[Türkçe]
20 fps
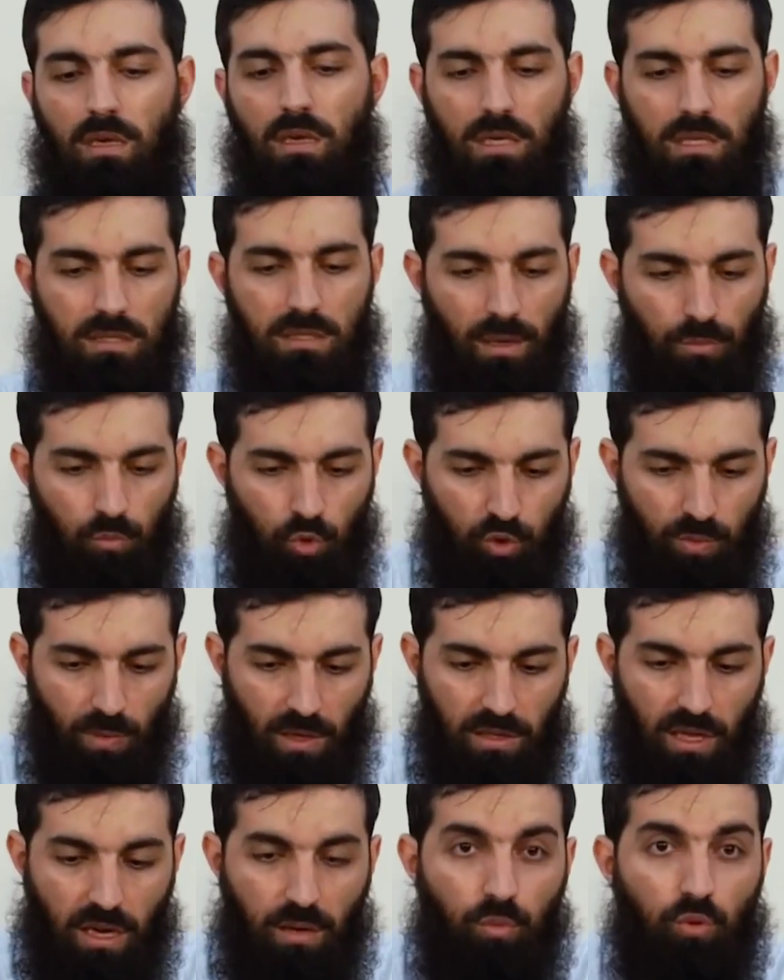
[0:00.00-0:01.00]
İslam
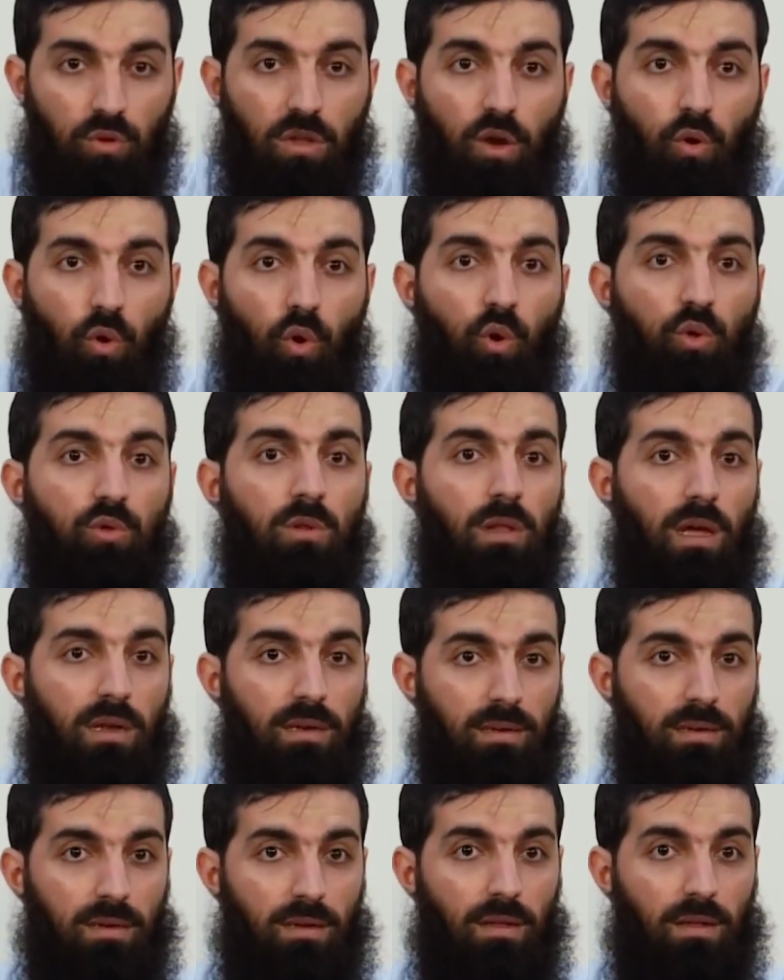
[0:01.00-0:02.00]
düşmanları bunları
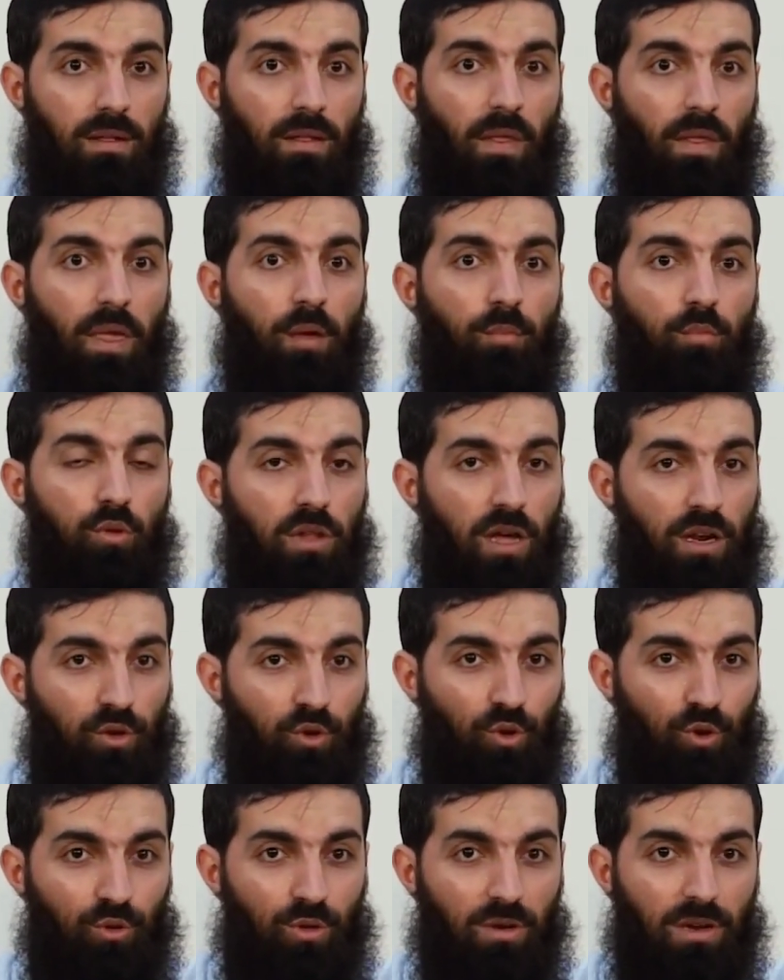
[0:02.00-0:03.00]
okudular. Bunları
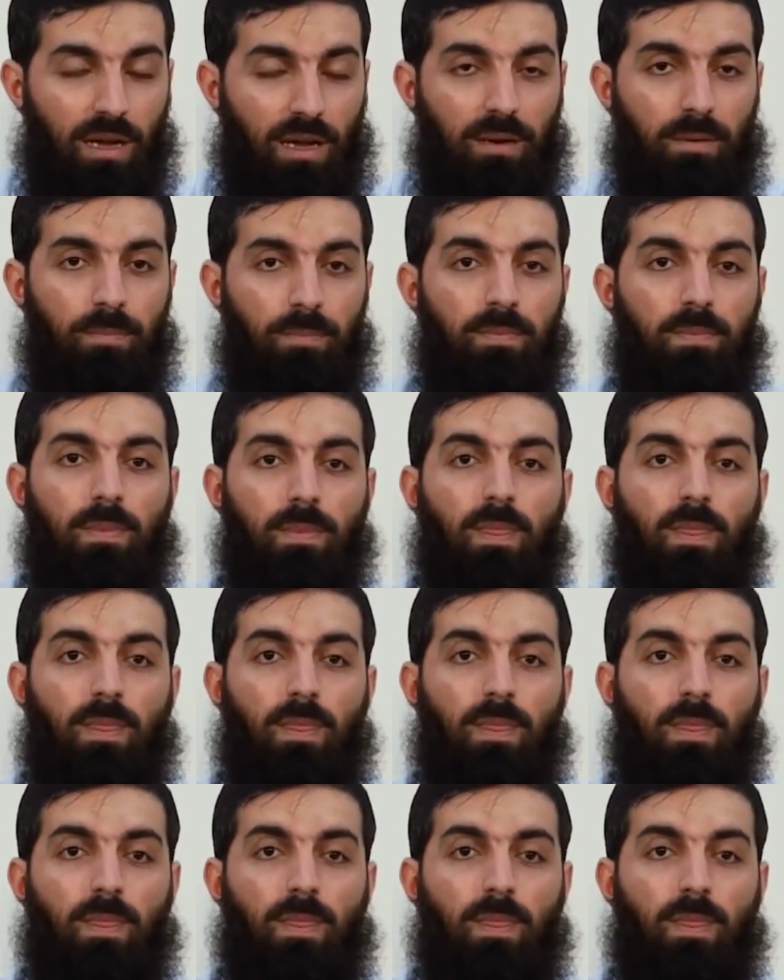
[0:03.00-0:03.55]
gördüler.